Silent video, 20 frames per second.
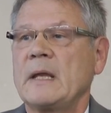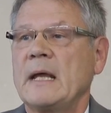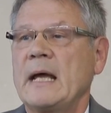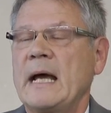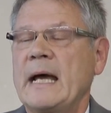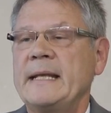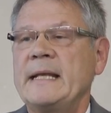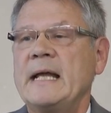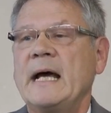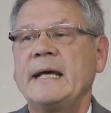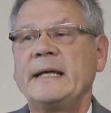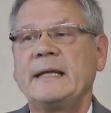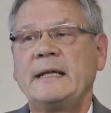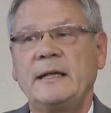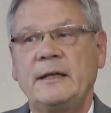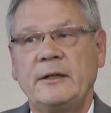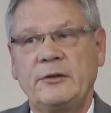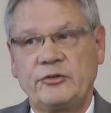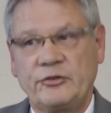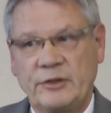
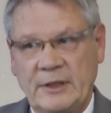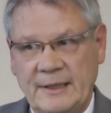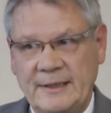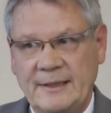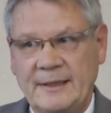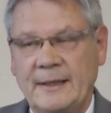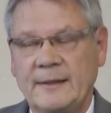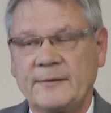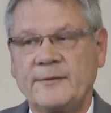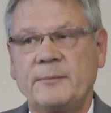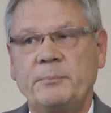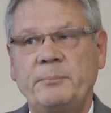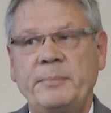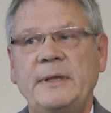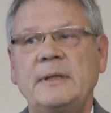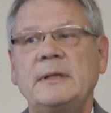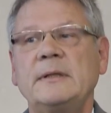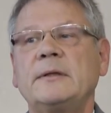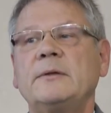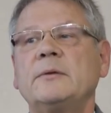einheitliche Standards
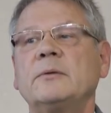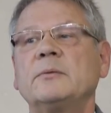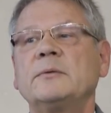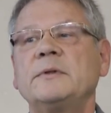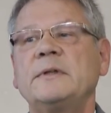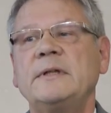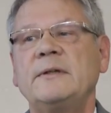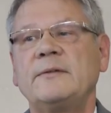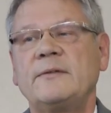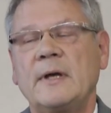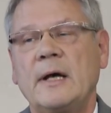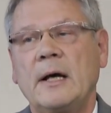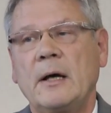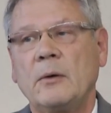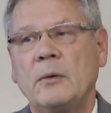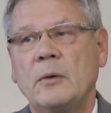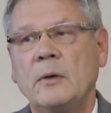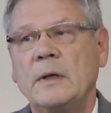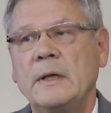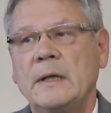bilden und diese
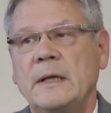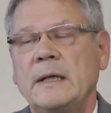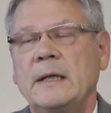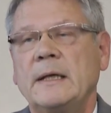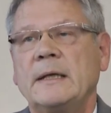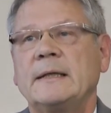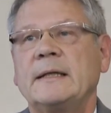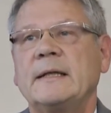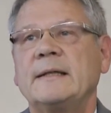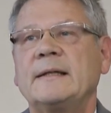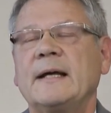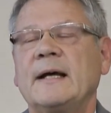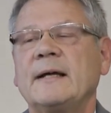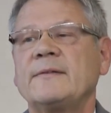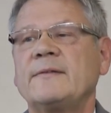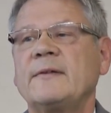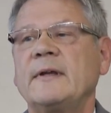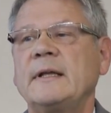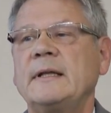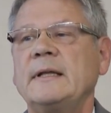auch dann
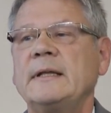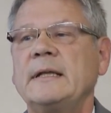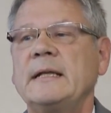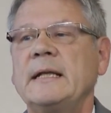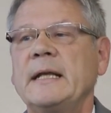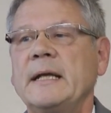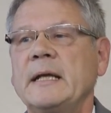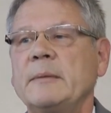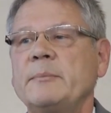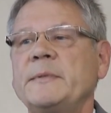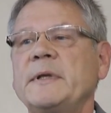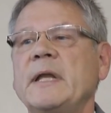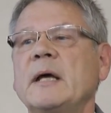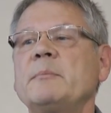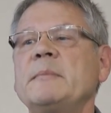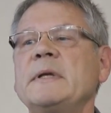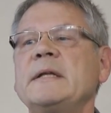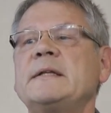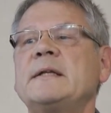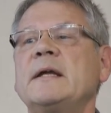tatsächlich leben,
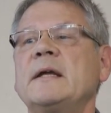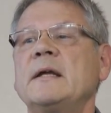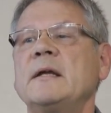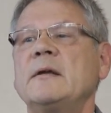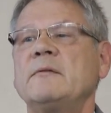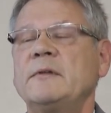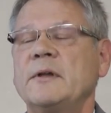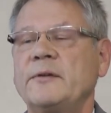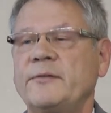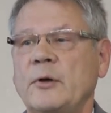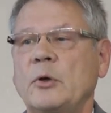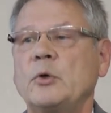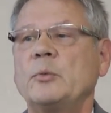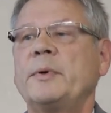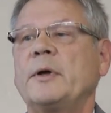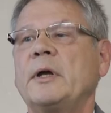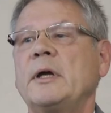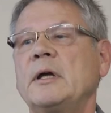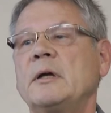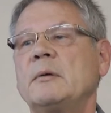damit wir
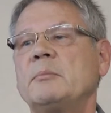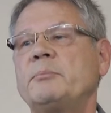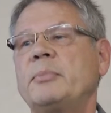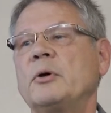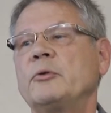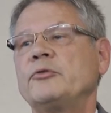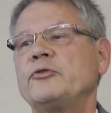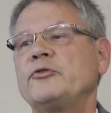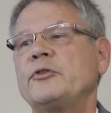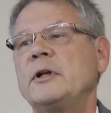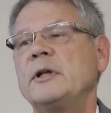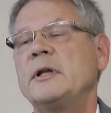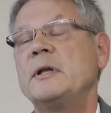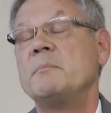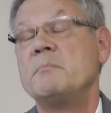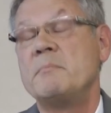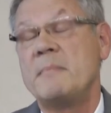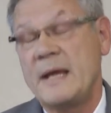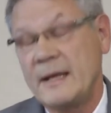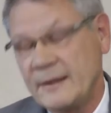saubere Baustellen,
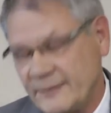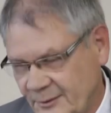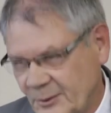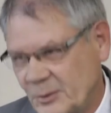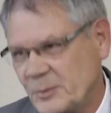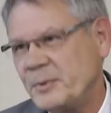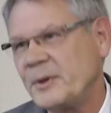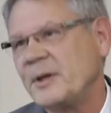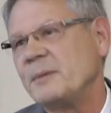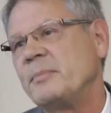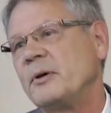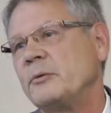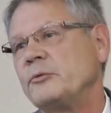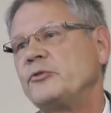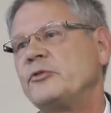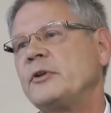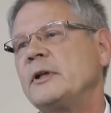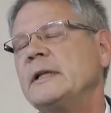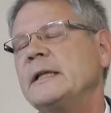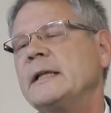mehr saubere
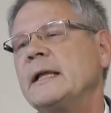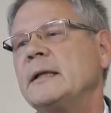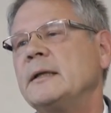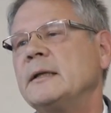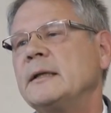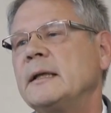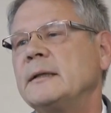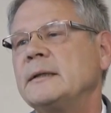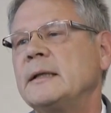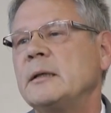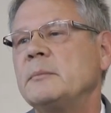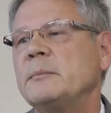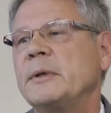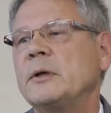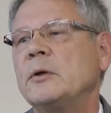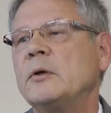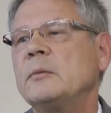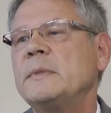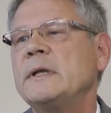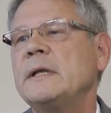Baustellen dann, dann
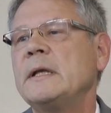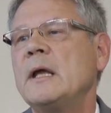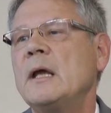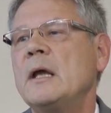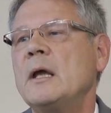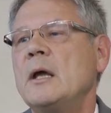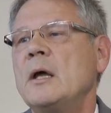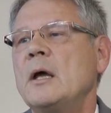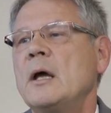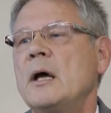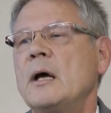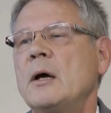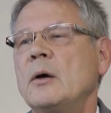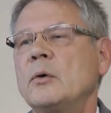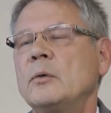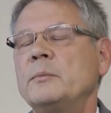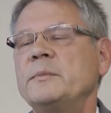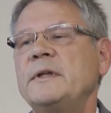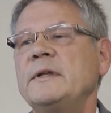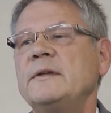bekommen, äh,
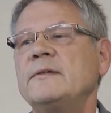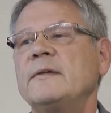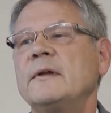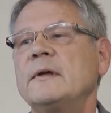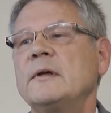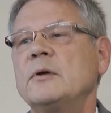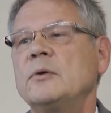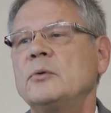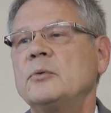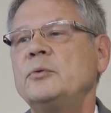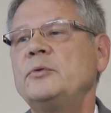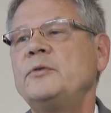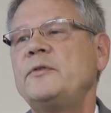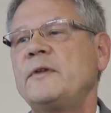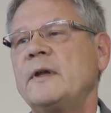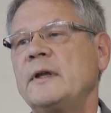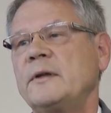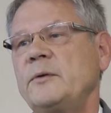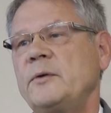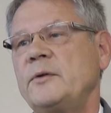um diese
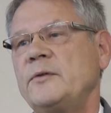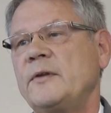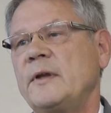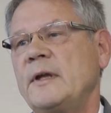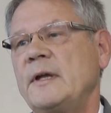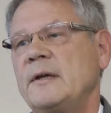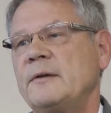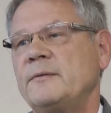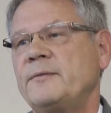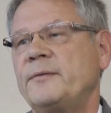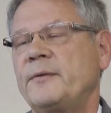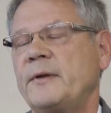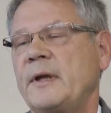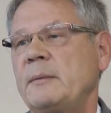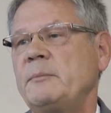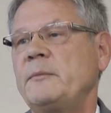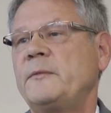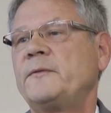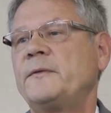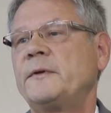unseriöse
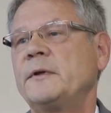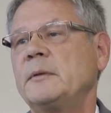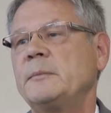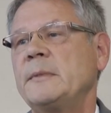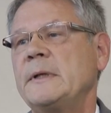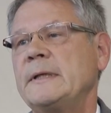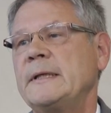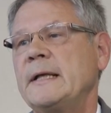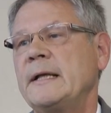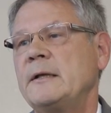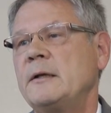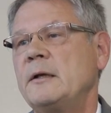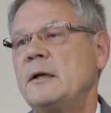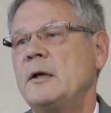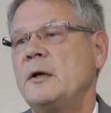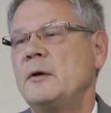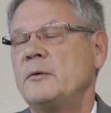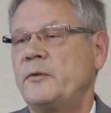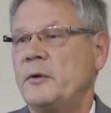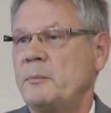Fremdfirmen dann
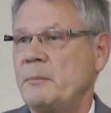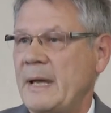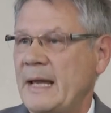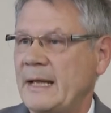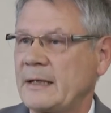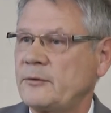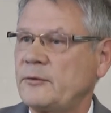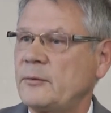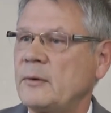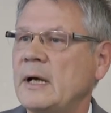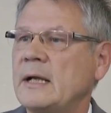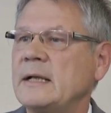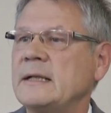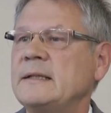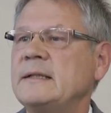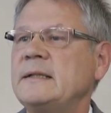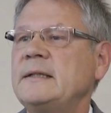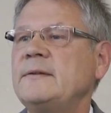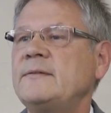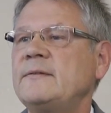vom Markt zu
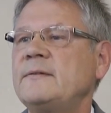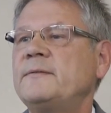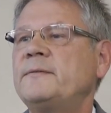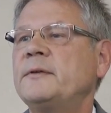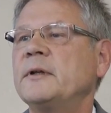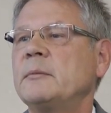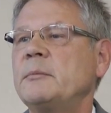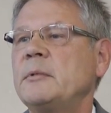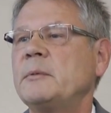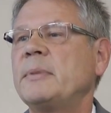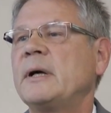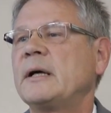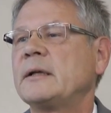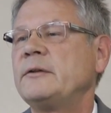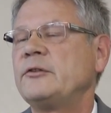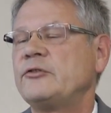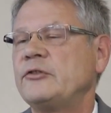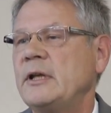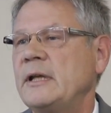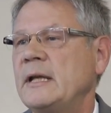halten, diesen Firmen
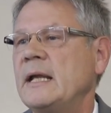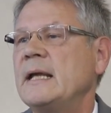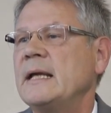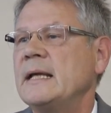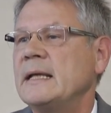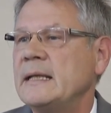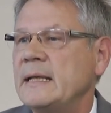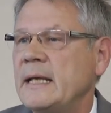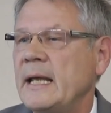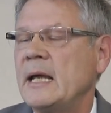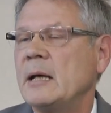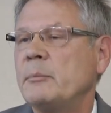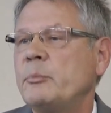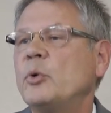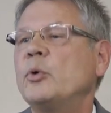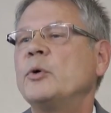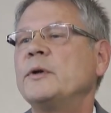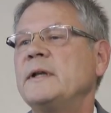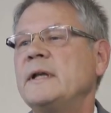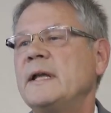praktisch den
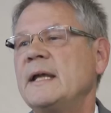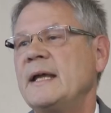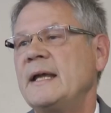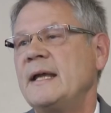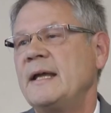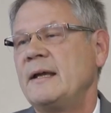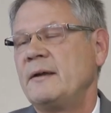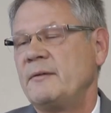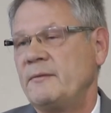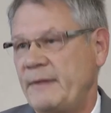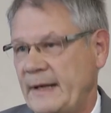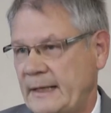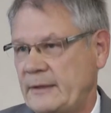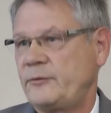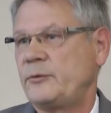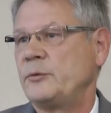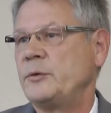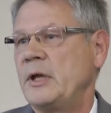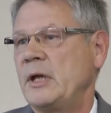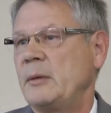Nährboden
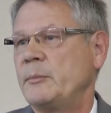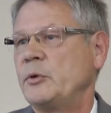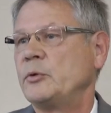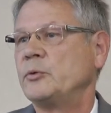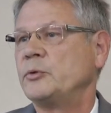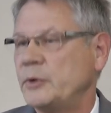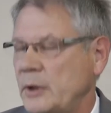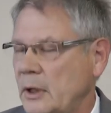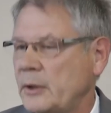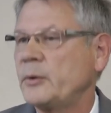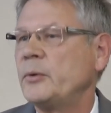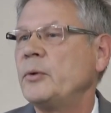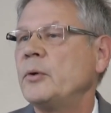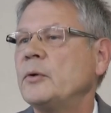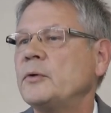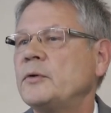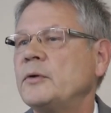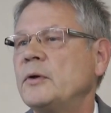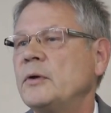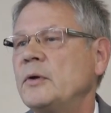wegzunehmen. Und da
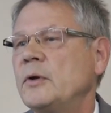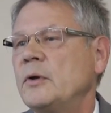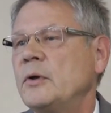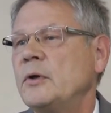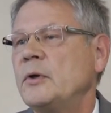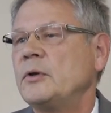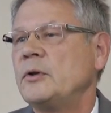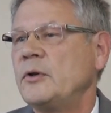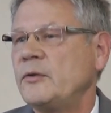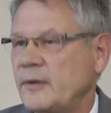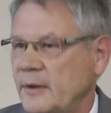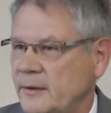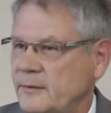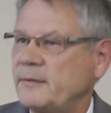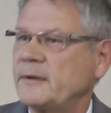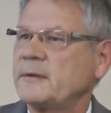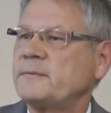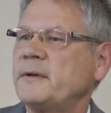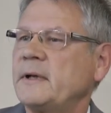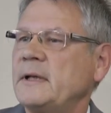gehört das
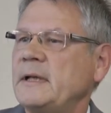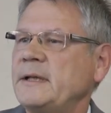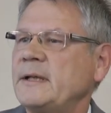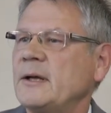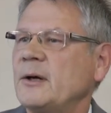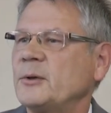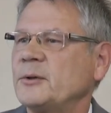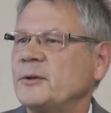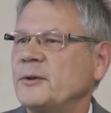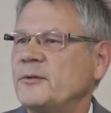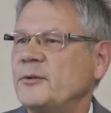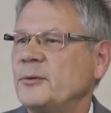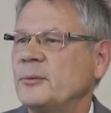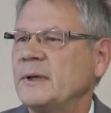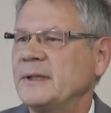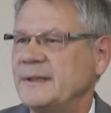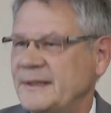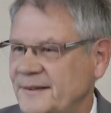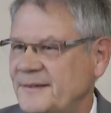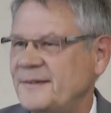Handwerk freilich auch dazu
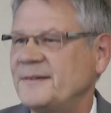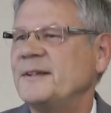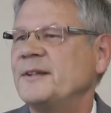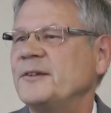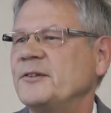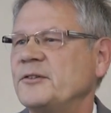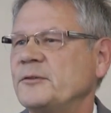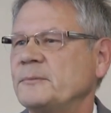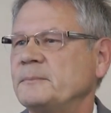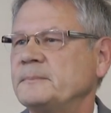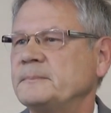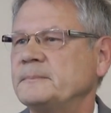an diesen Tisch.